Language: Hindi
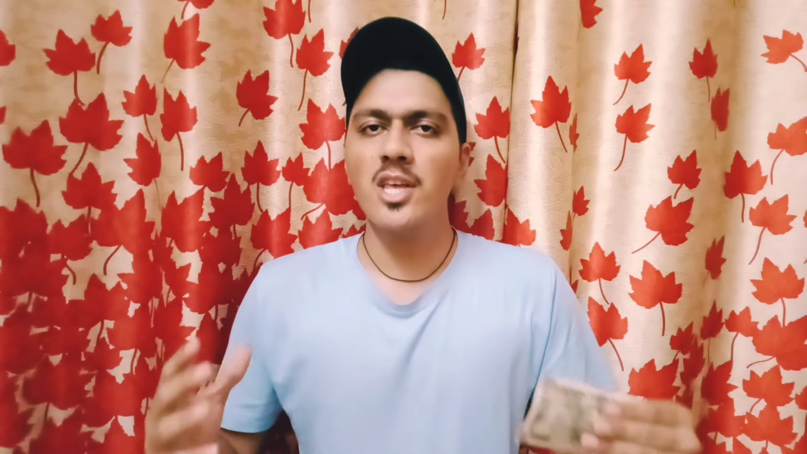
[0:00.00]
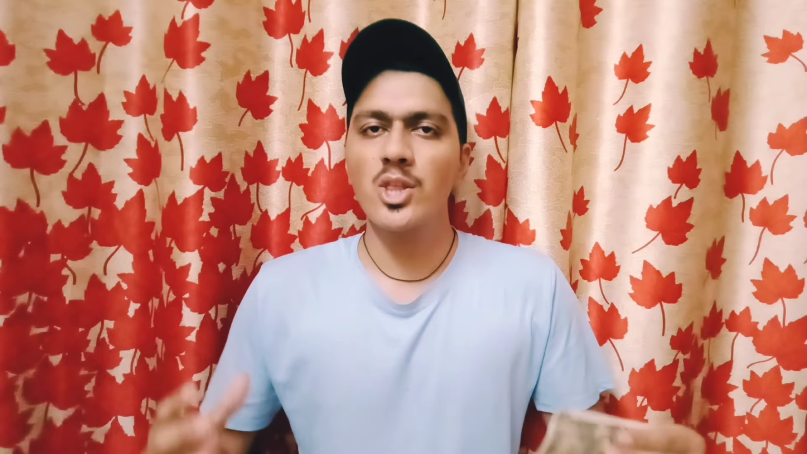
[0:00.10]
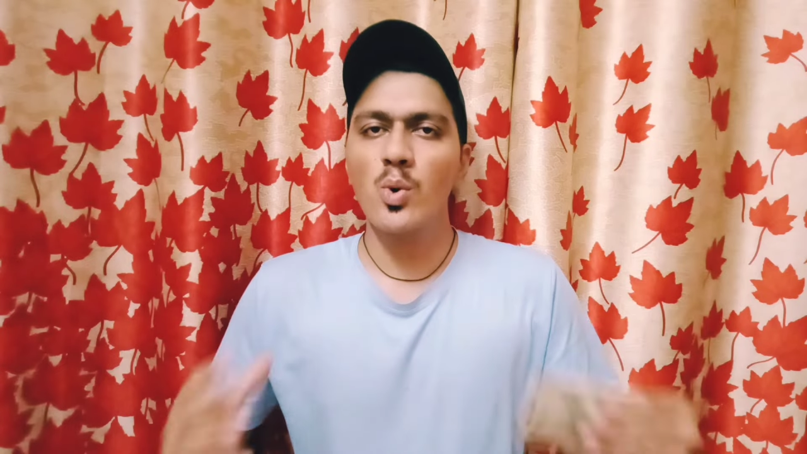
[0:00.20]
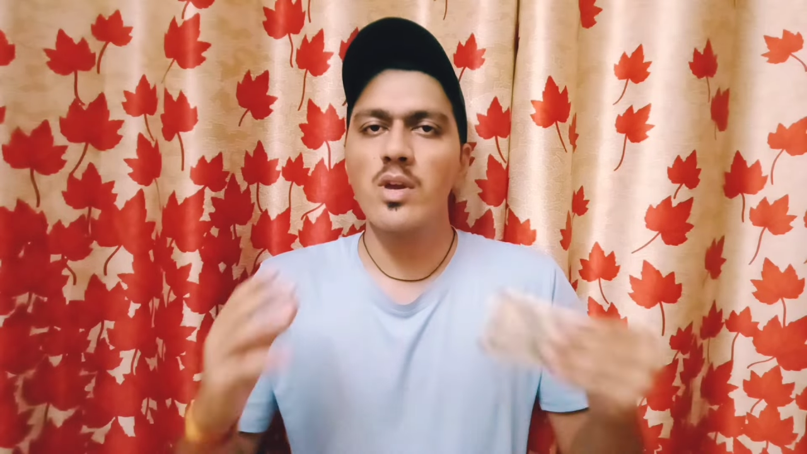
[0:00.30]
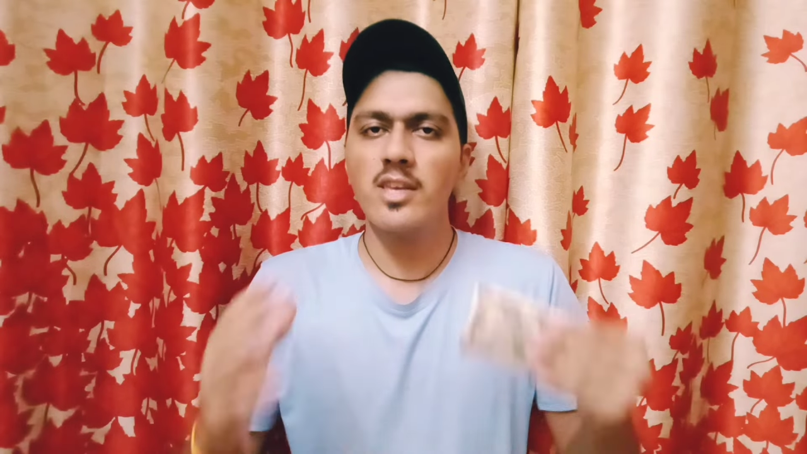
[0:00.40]

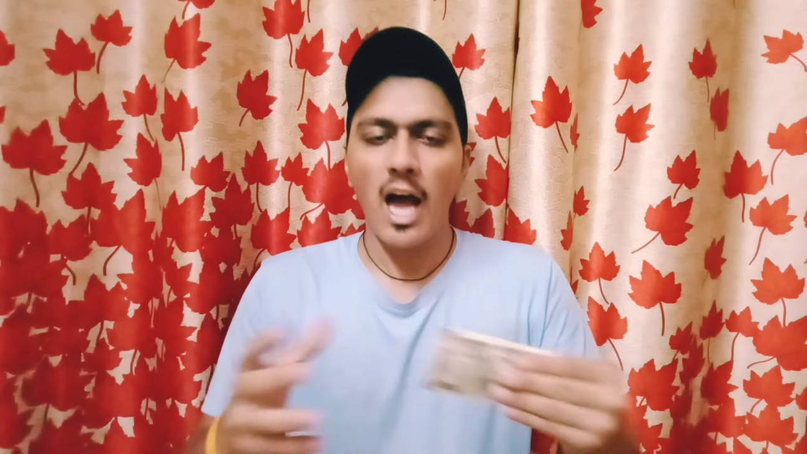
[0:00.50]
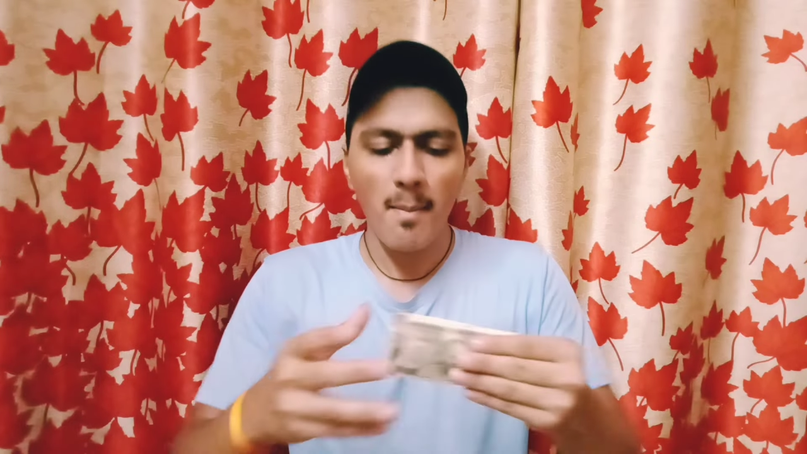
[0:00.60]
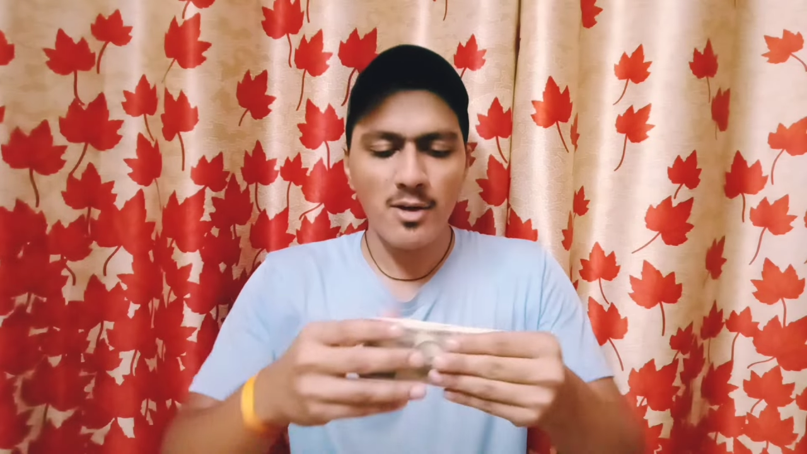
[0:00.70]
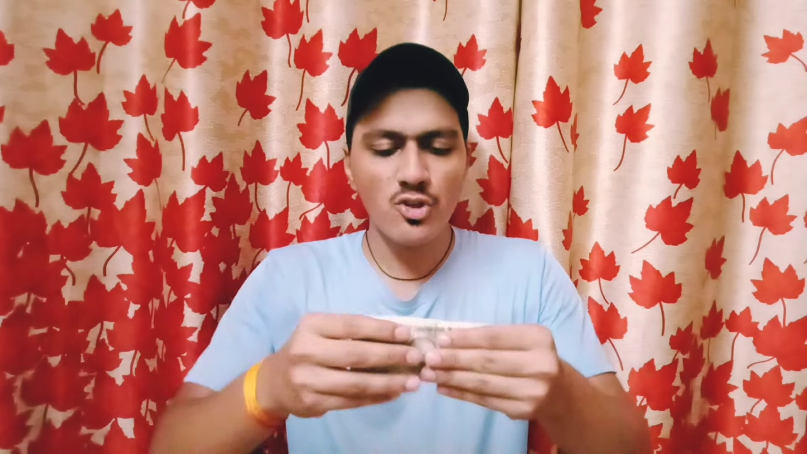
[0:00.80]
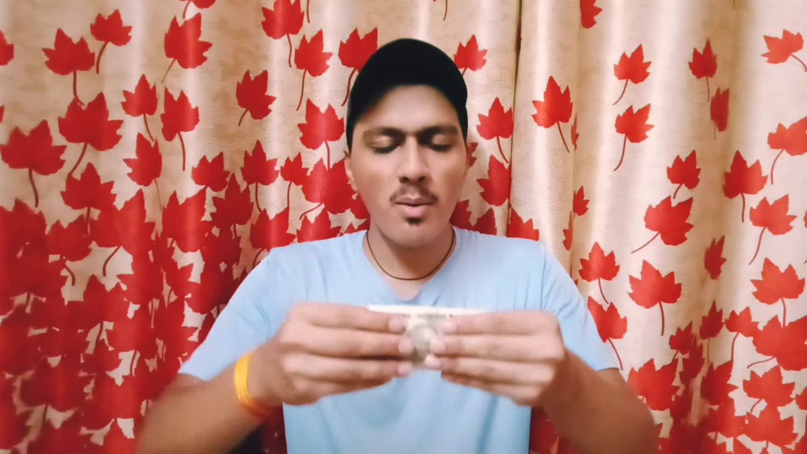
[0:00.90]
देखते हो यहाँ
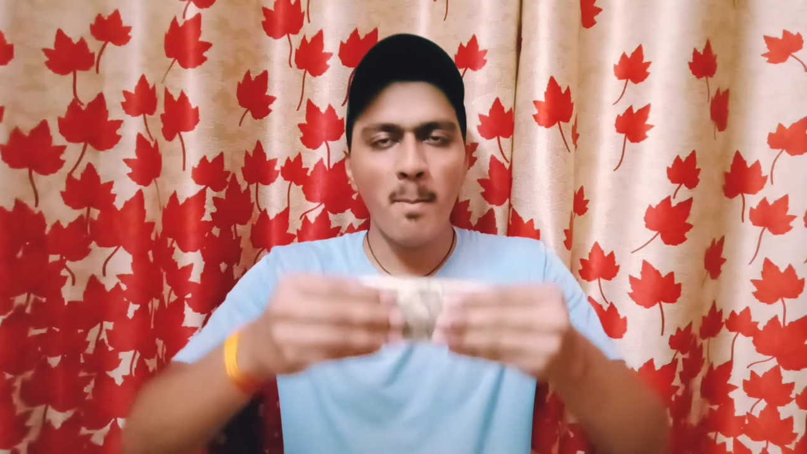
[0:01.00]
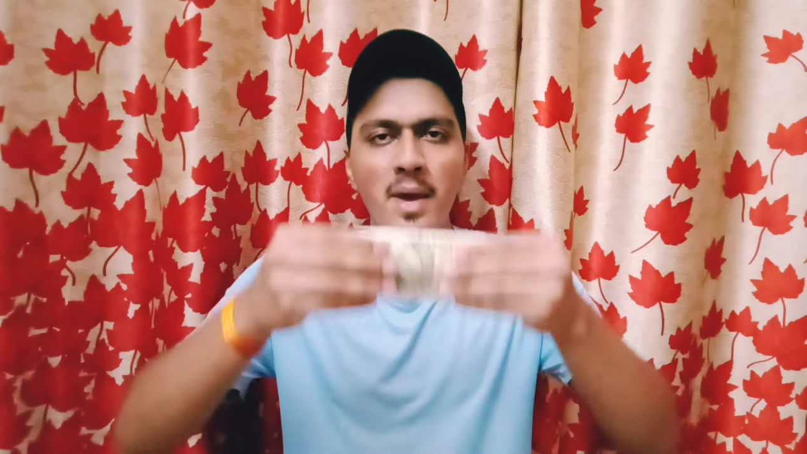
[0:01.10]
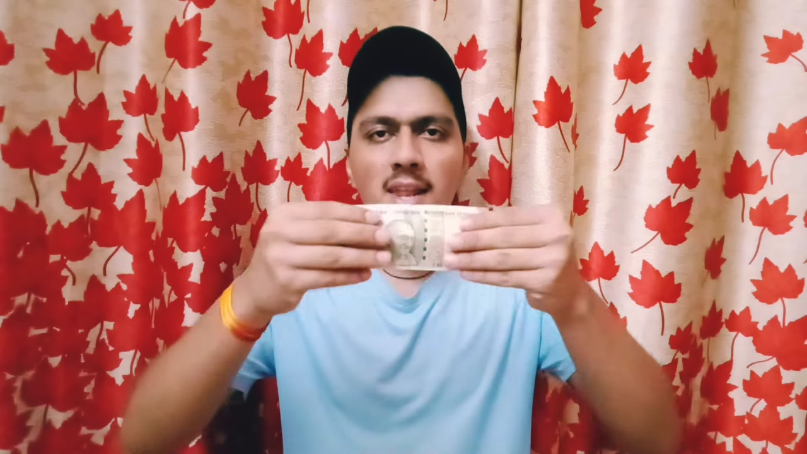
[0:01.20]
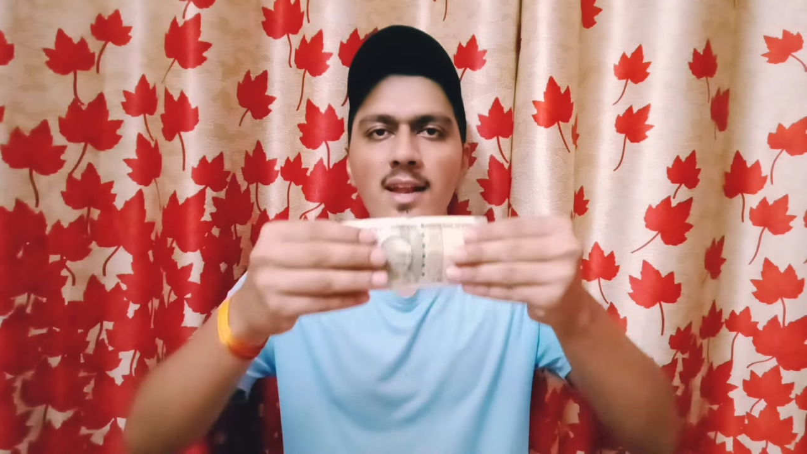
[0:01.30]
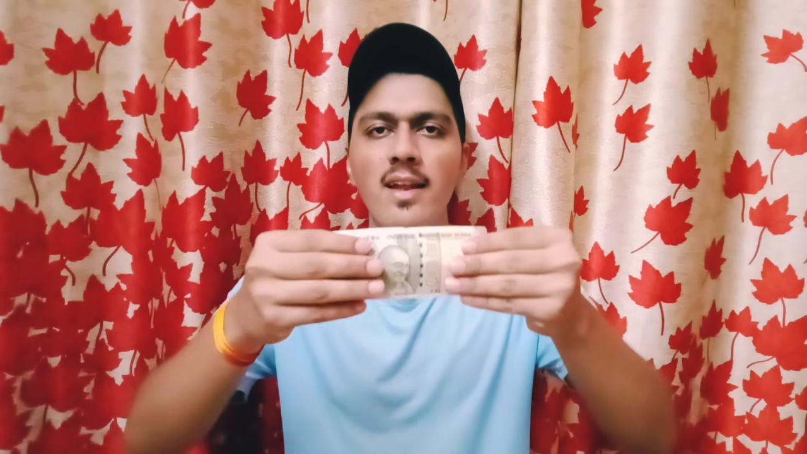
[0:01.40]
पर जो है
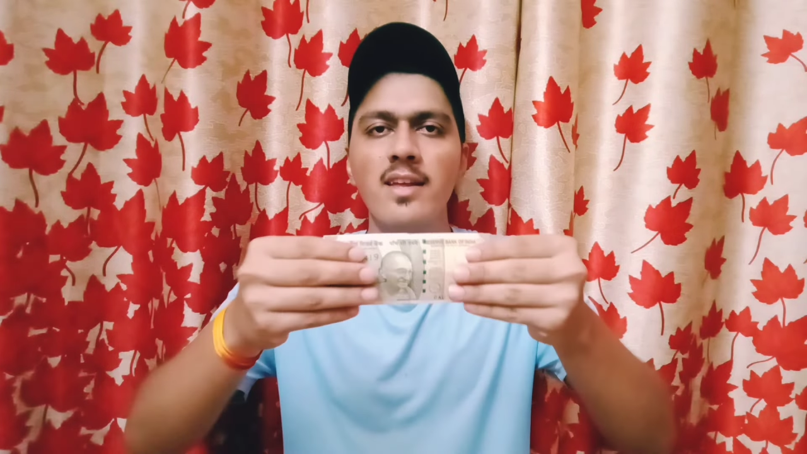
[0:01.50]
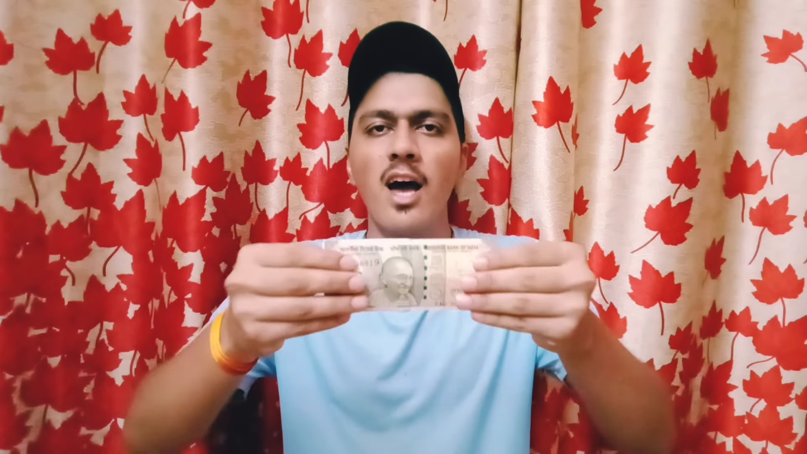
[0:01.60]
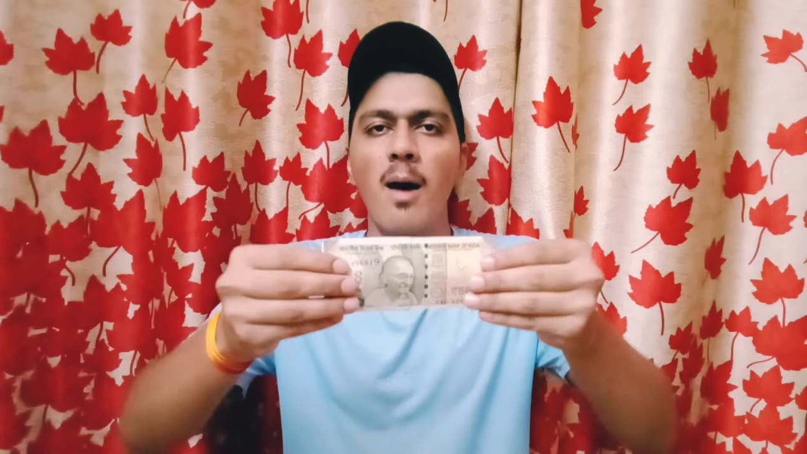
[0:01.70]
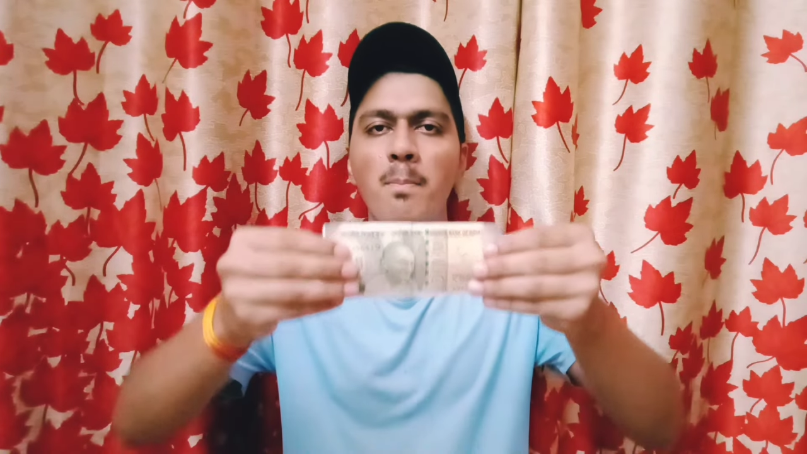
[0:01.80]
मैंने ले लिया